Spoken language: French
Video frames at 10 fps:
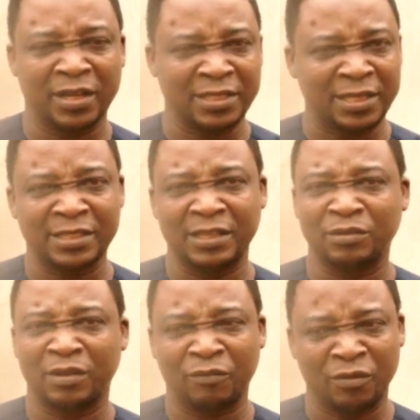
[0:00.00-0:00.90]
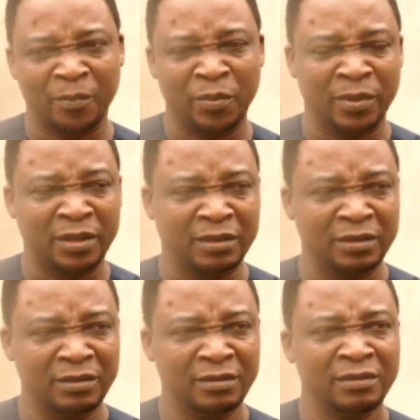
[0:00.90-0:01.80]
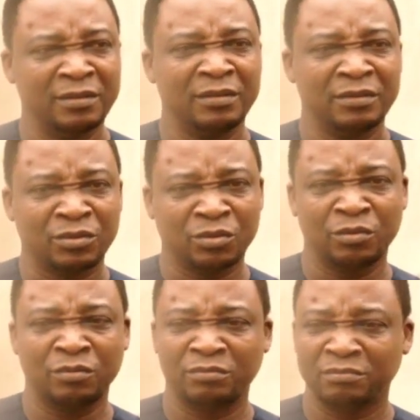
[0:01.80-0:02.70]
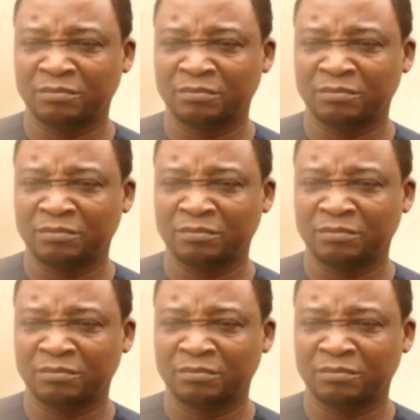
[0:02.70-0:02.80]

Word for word: Les accidents de la voie publique sont